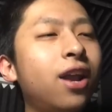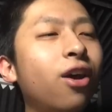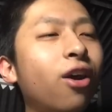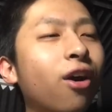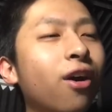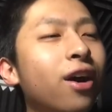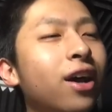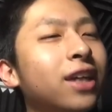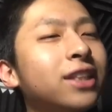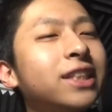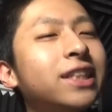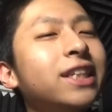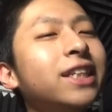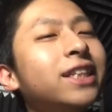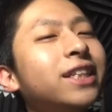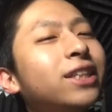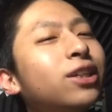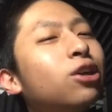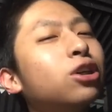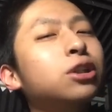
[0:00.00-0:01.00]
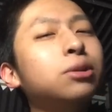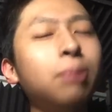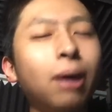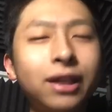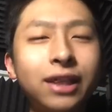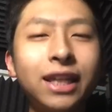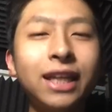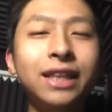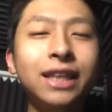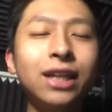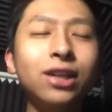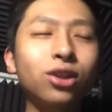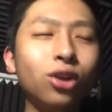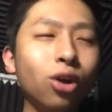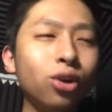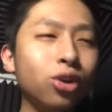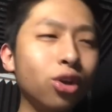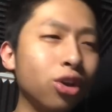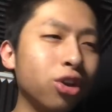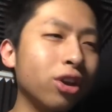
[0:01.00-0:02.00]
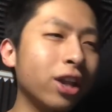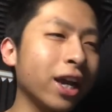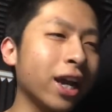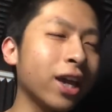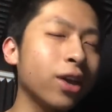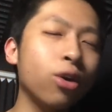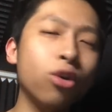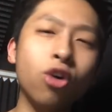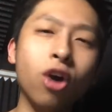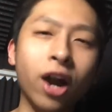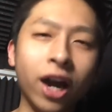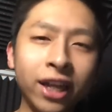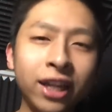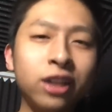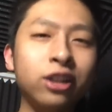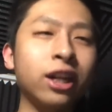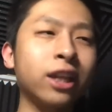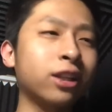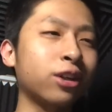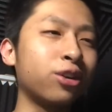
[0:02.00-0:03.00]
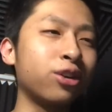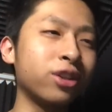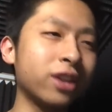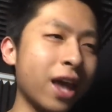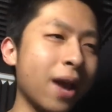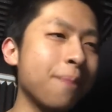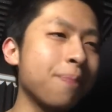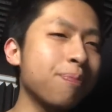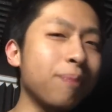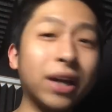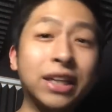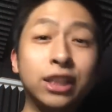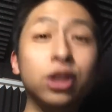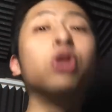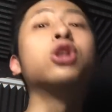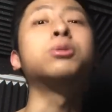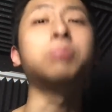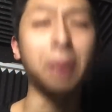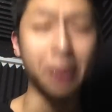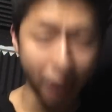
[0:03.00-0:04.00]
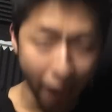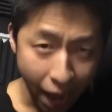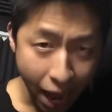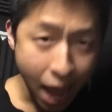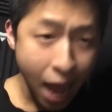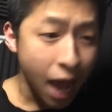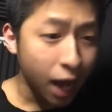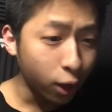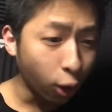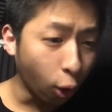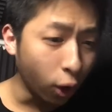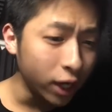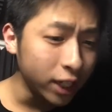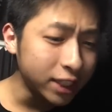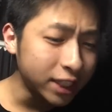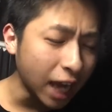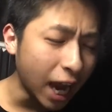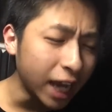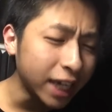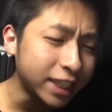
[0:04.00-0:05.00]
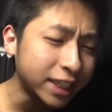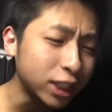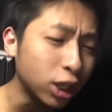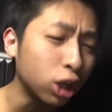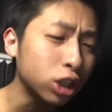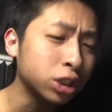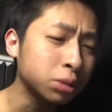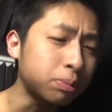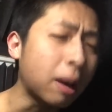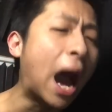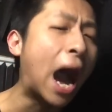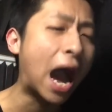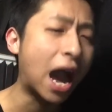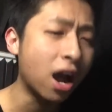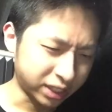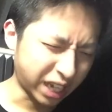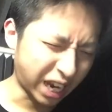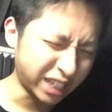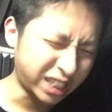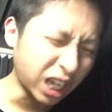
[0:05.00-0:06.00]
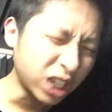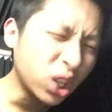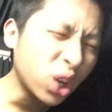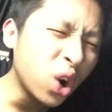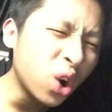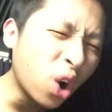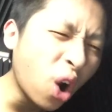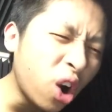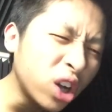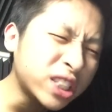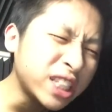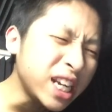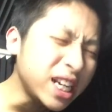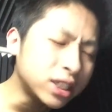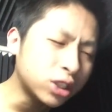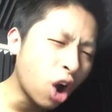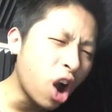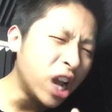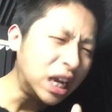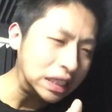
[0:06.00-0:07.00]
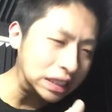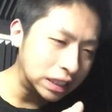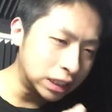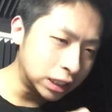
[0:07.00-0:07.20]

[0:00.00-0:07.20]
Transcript: あの、新清スパって言ってると、どんどんなんかよくわかんなくなってくるんで、まあ、清スパで、ロイジャイ清スパ、最多との更新来い